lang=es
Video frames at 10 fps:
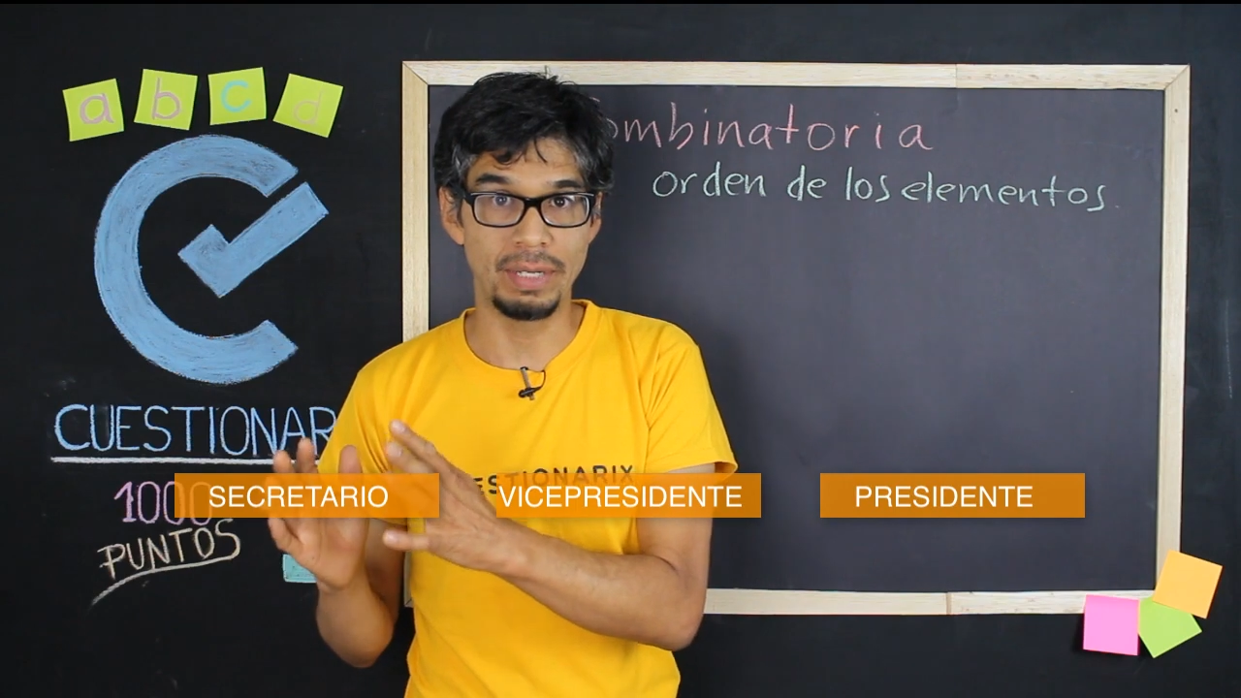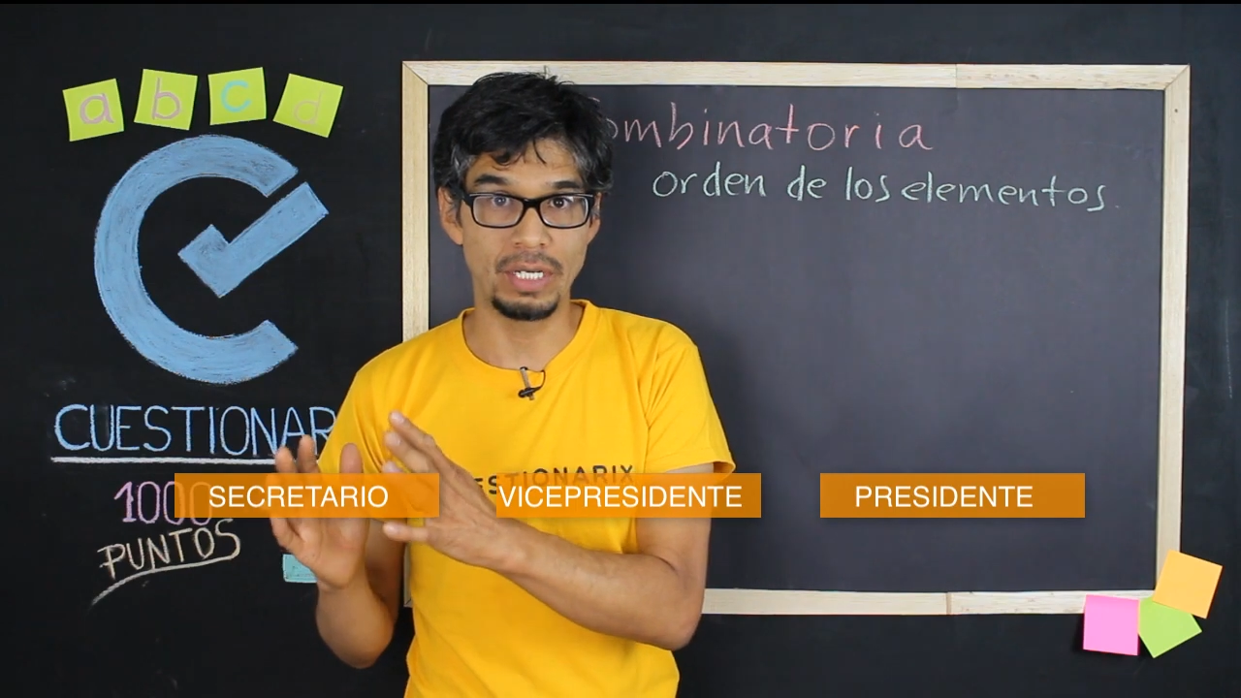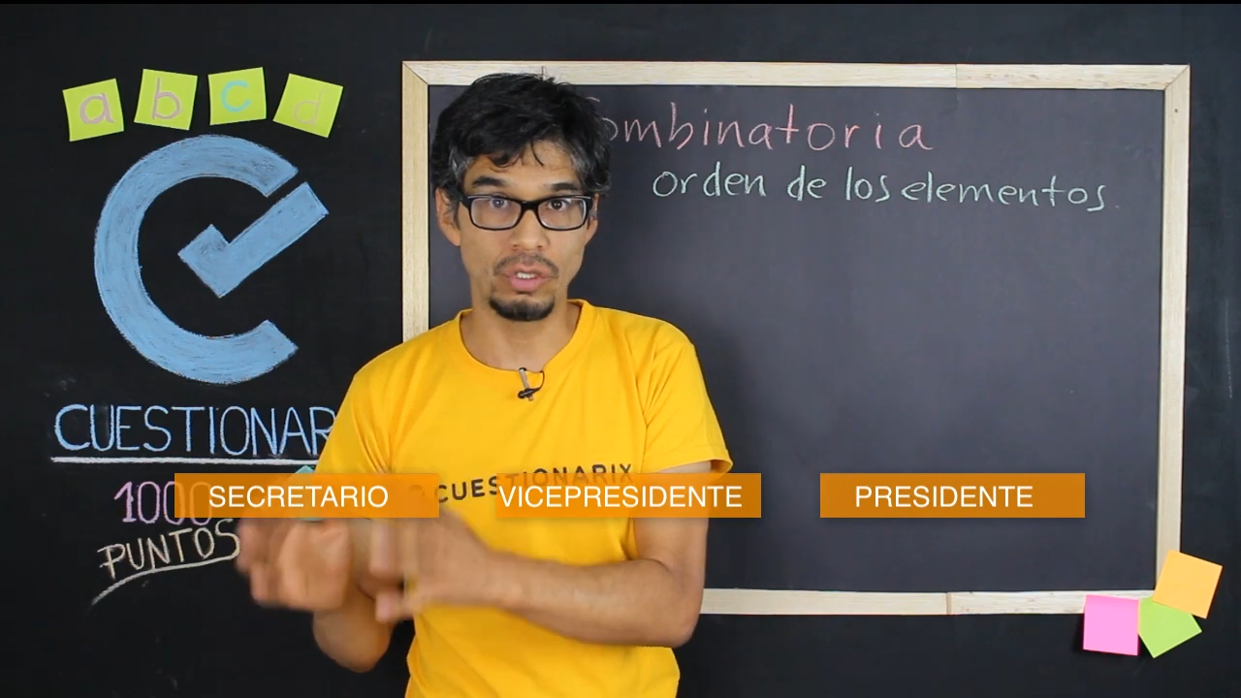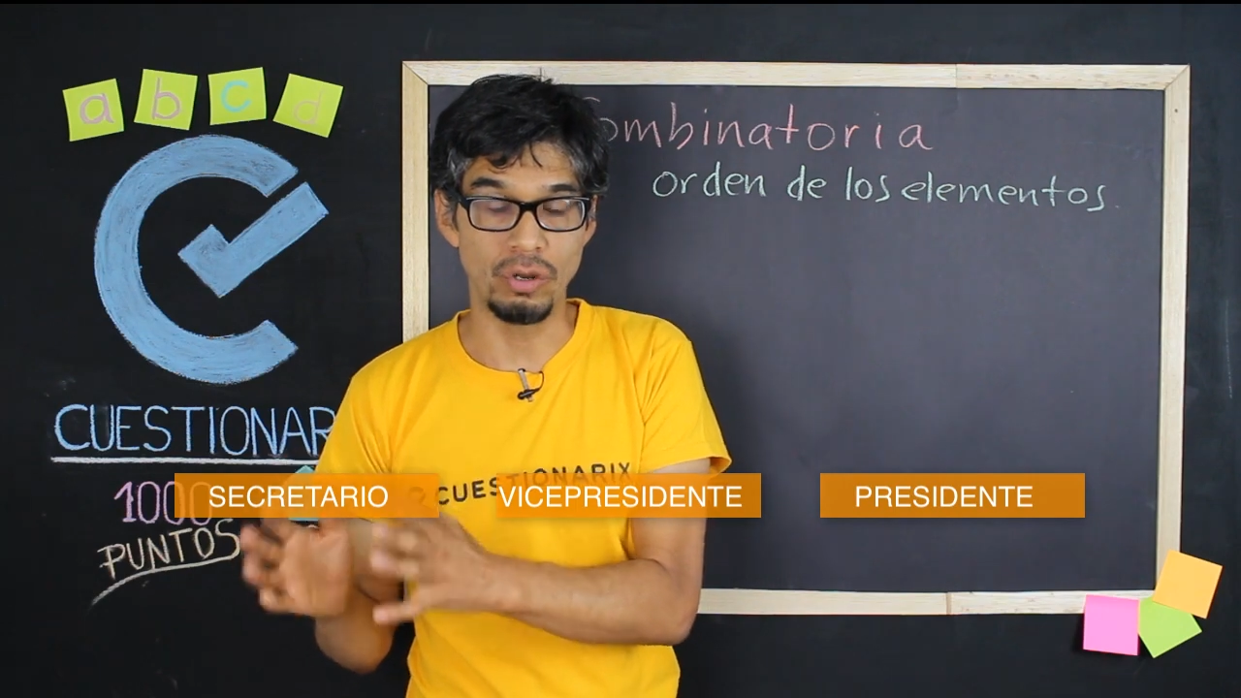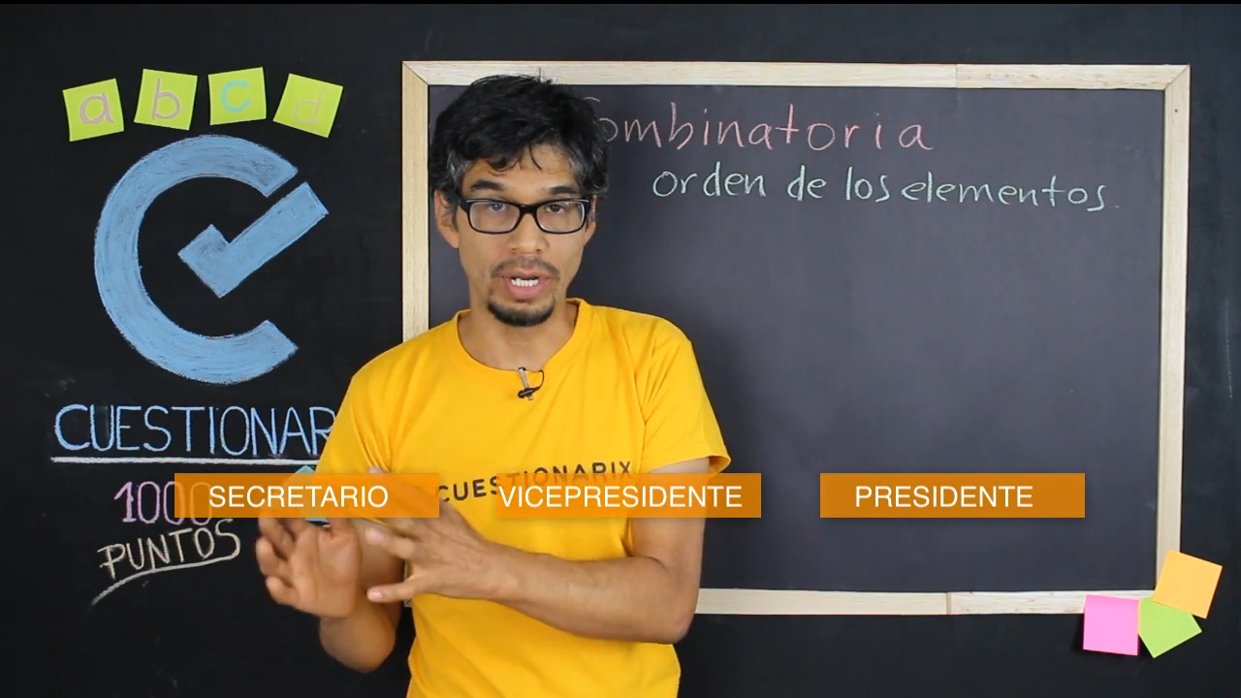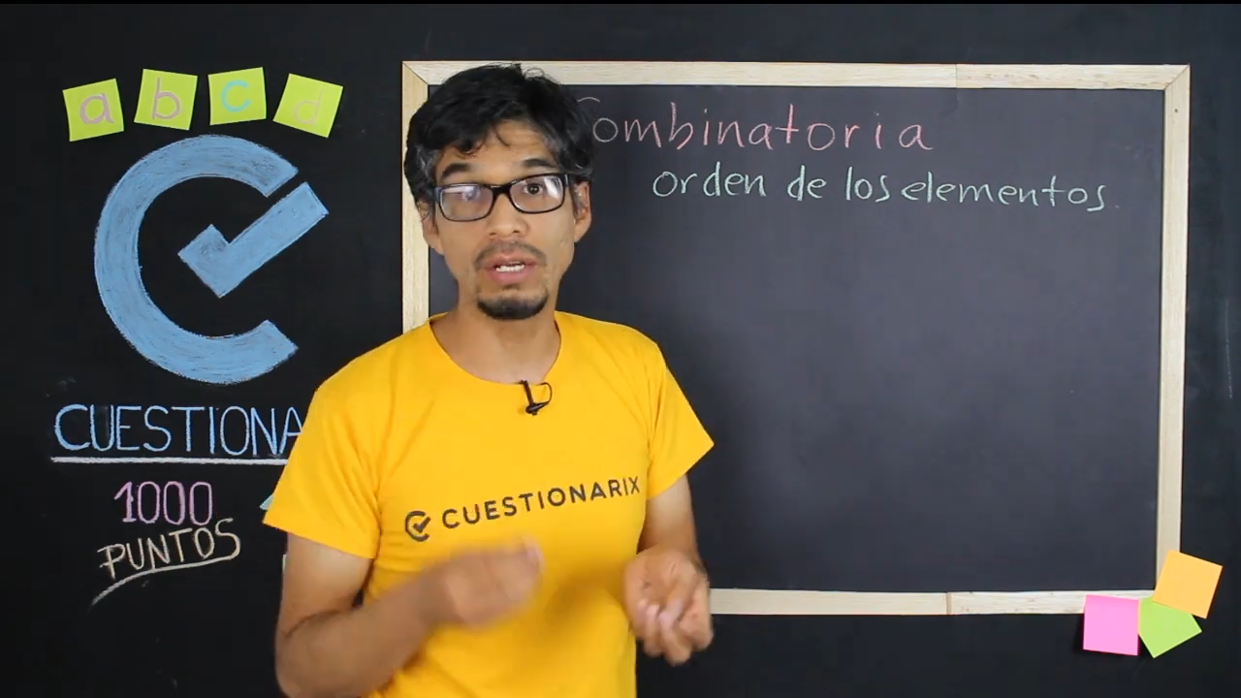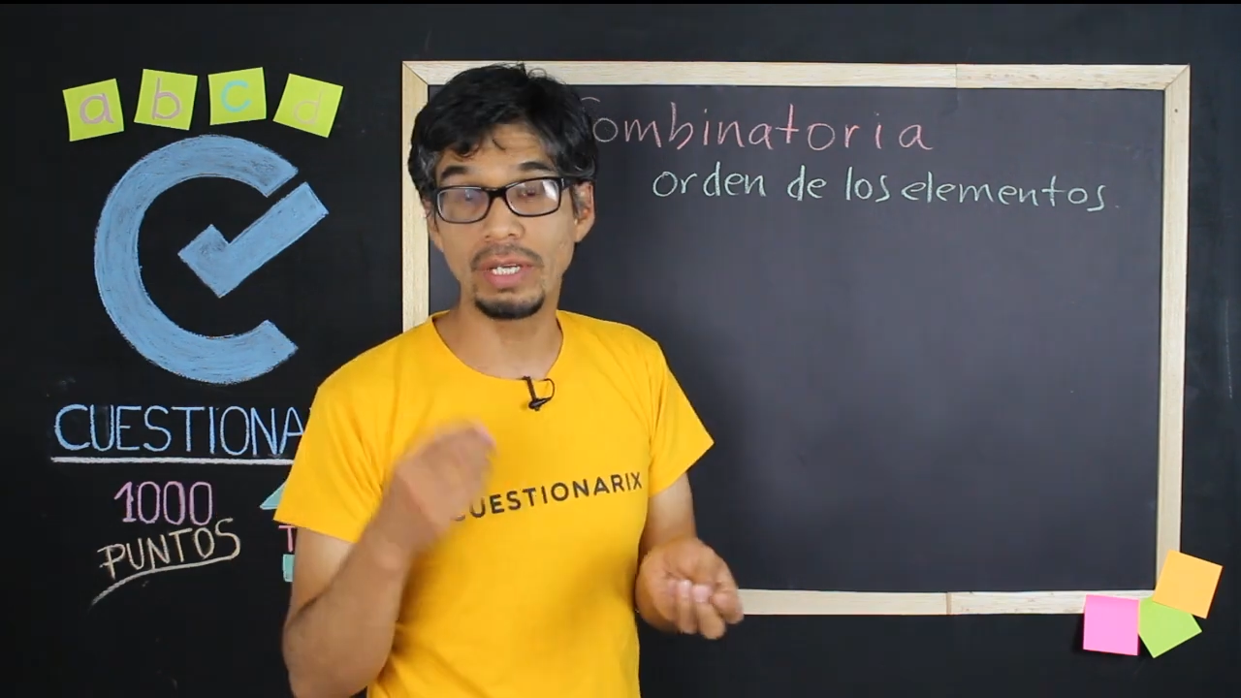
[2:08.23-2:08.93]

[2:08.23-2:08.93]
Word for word: persona.